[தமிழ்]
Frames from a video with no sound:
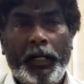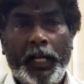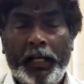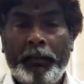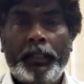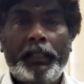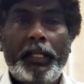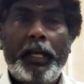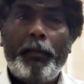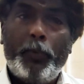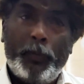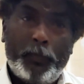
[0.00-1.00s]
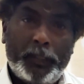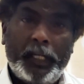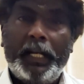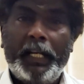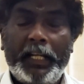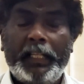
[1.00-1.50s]
நேரம் இருந்தால் போய்
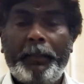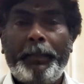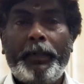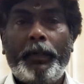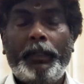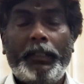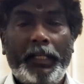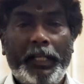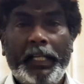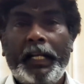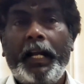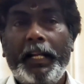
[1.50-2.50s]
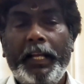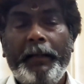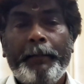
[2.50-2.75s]
முதலே நீங்கள் தெப்பக்குளத்தில் நீராடி